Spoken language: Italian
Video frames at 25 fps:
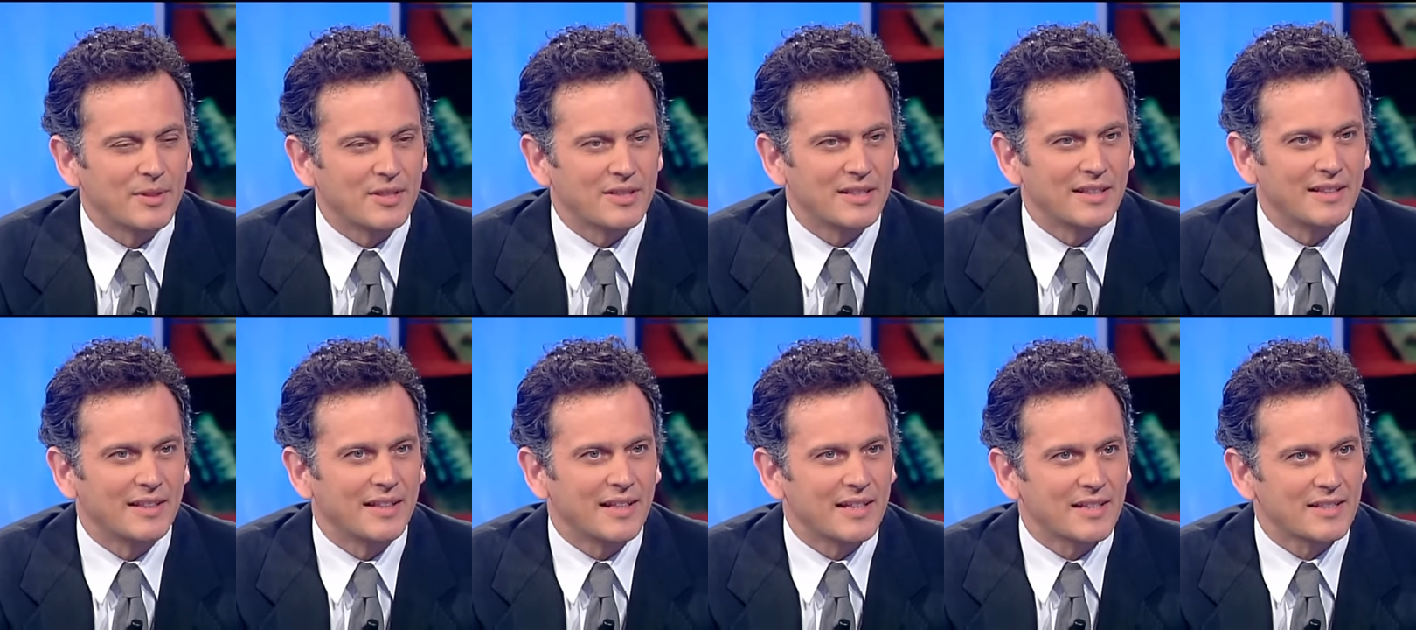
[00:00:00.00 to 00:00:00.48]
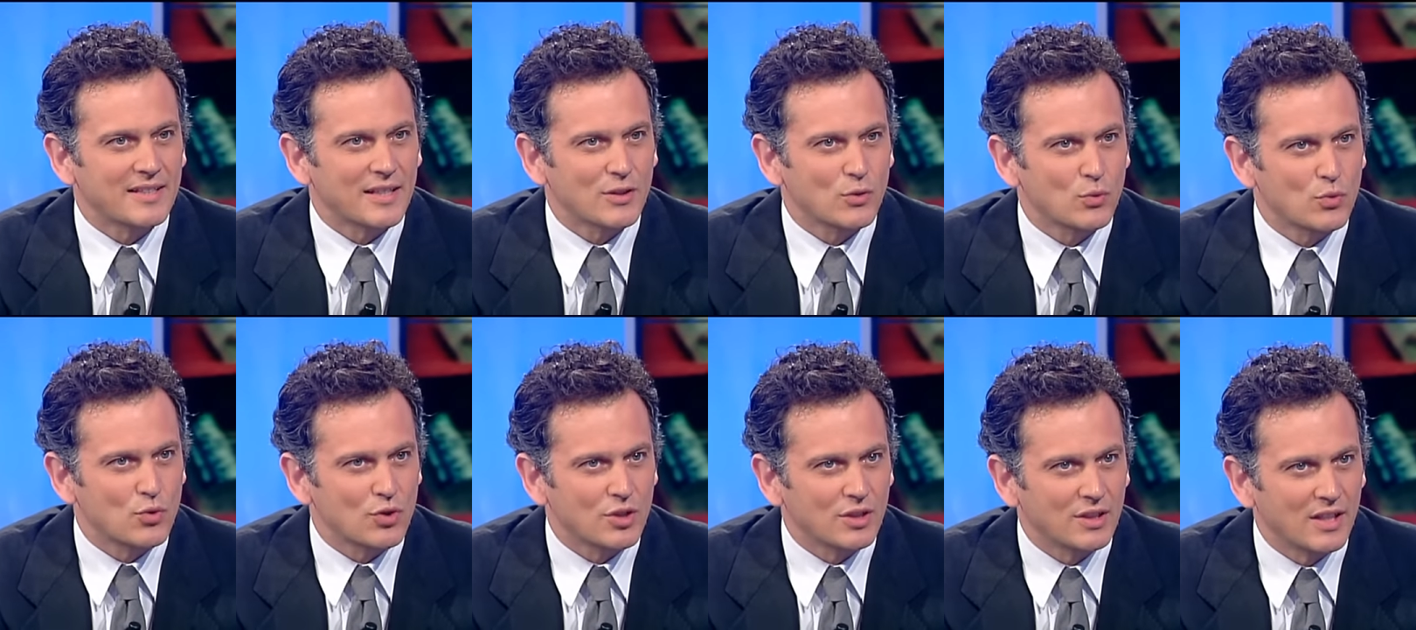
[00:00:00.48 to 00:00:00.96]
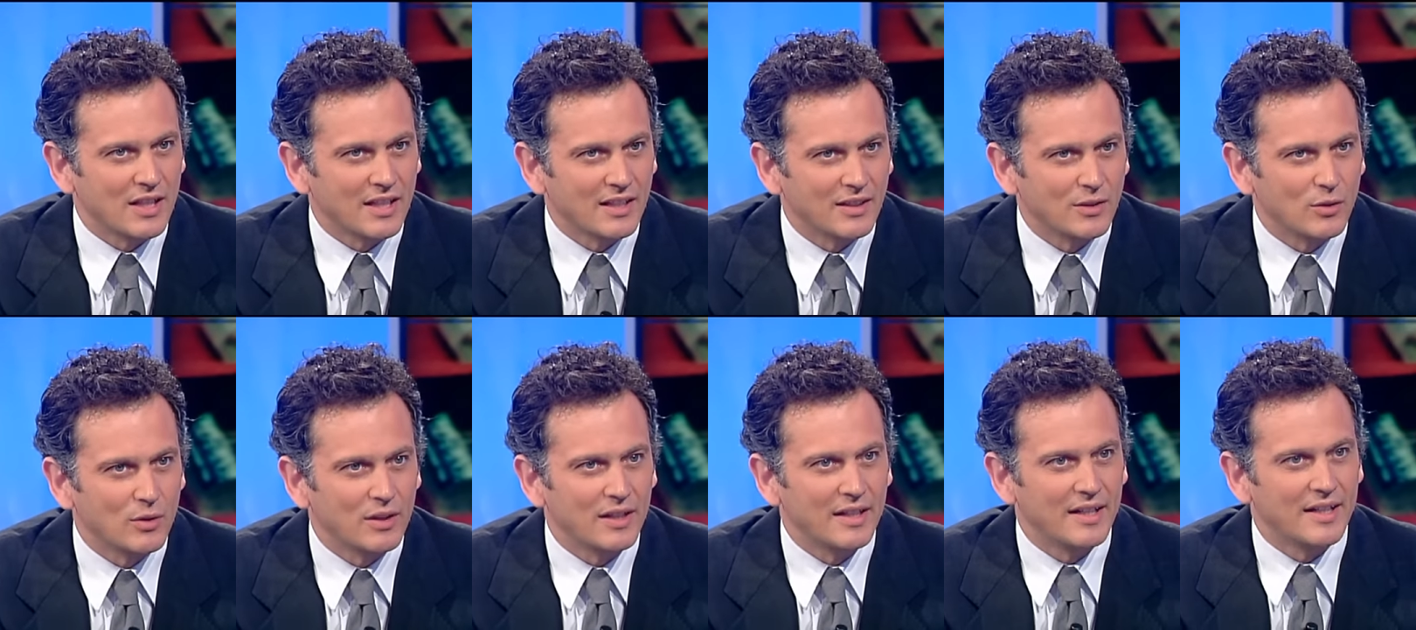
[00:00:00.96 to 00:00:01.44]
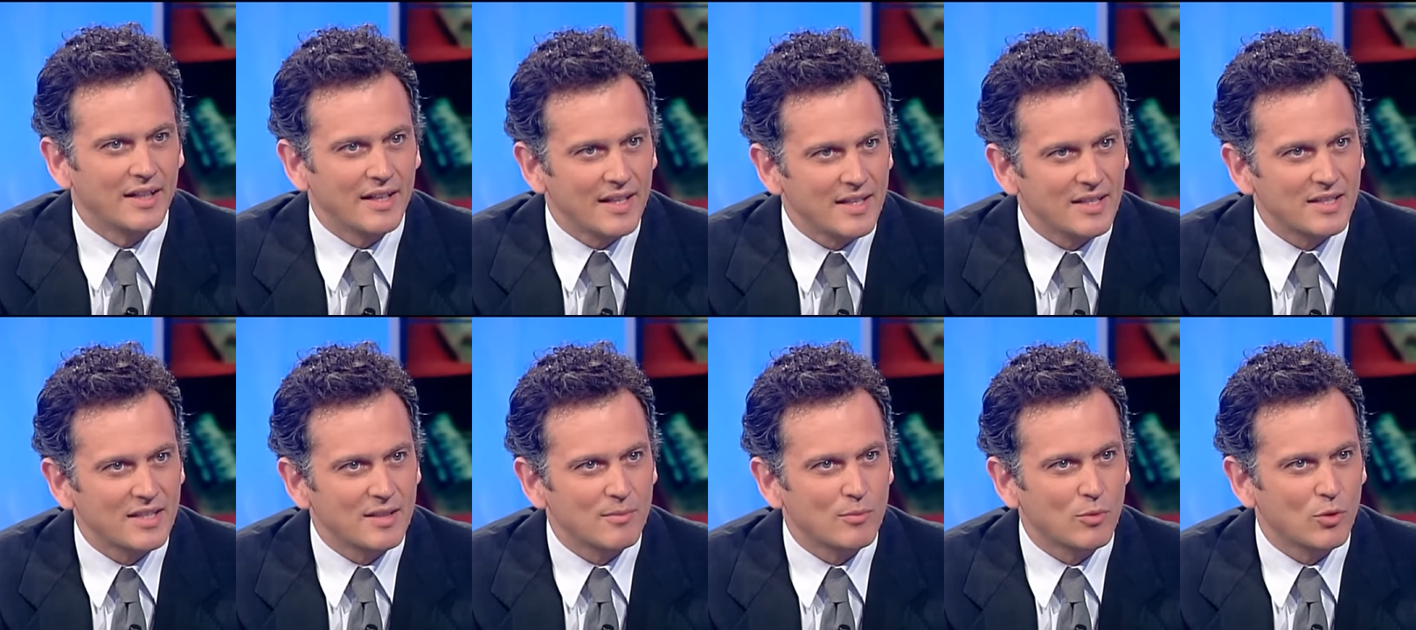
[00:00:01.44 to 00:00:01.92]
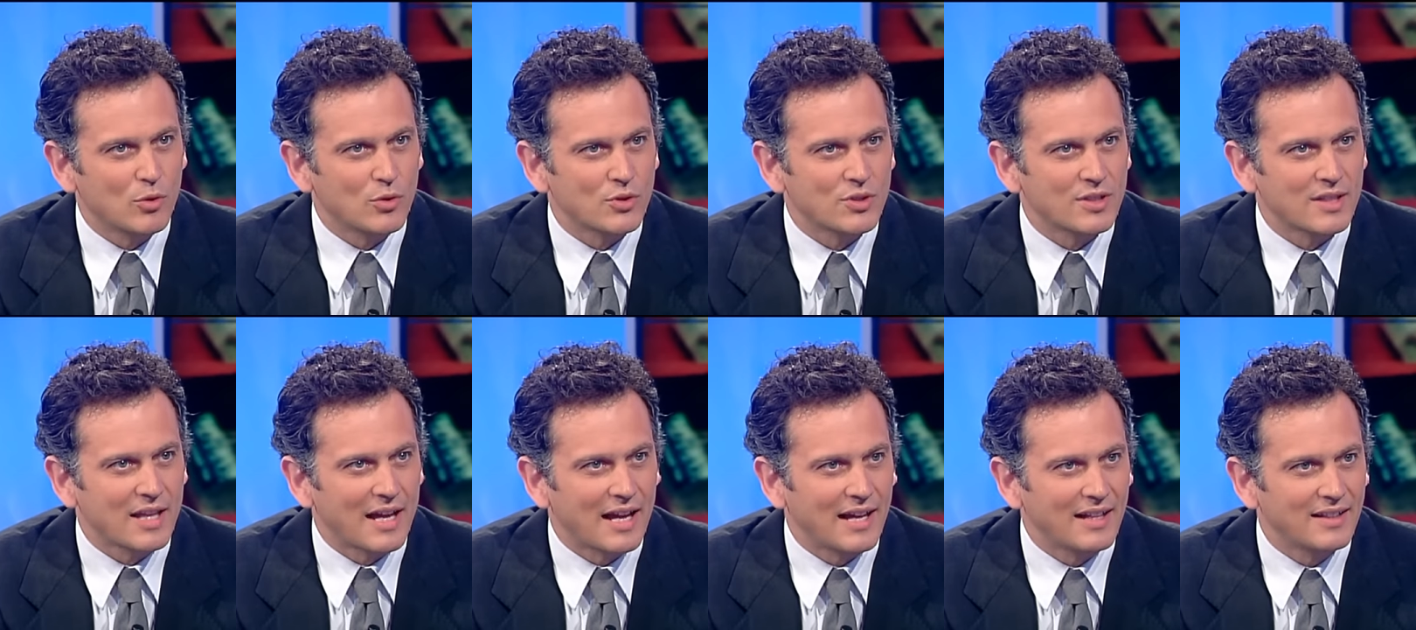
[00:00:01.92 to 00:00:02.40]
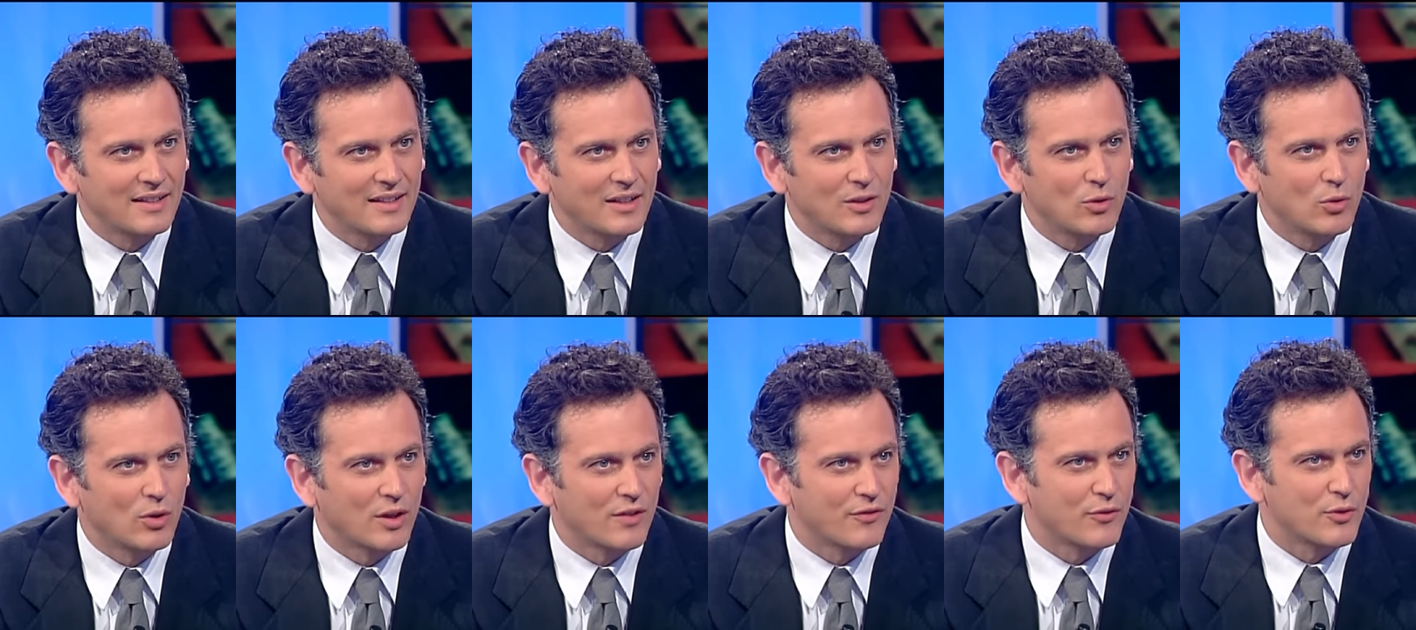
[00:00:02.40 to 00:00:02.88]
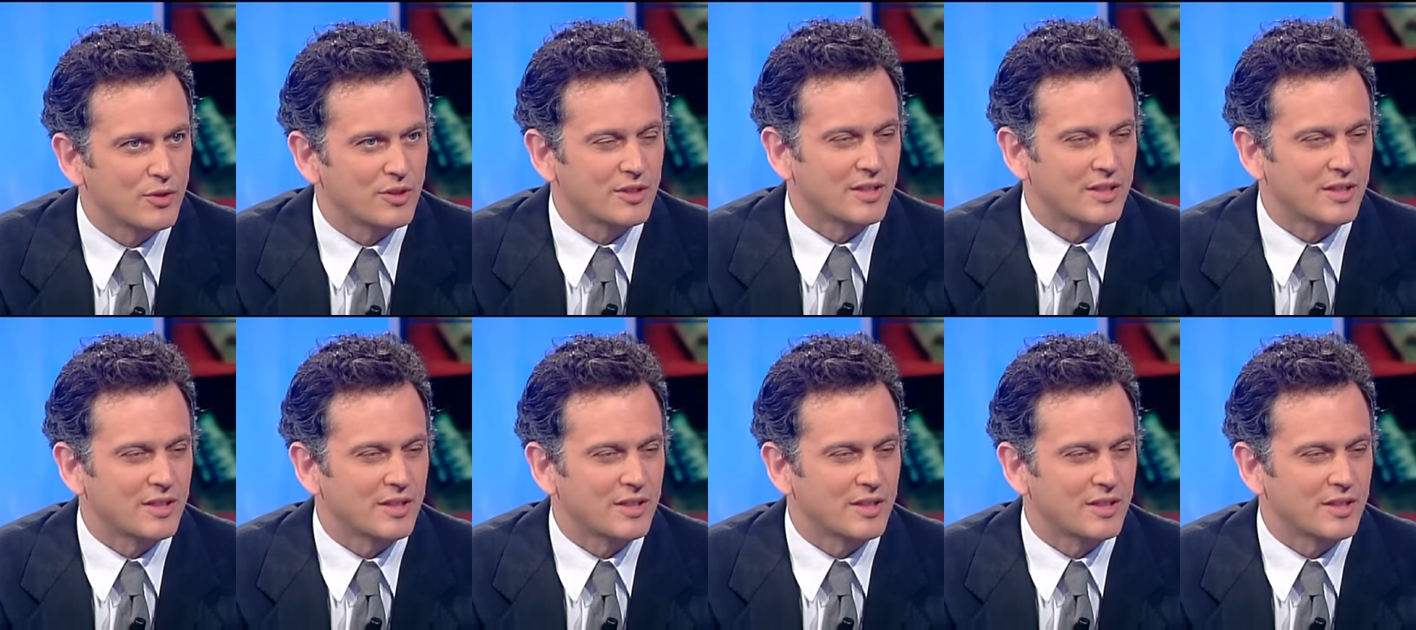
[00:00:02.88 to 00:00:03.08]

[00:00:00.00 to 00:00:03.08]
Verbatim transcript: Presidente, che sta succedendo? È l'ennesimo scandalo che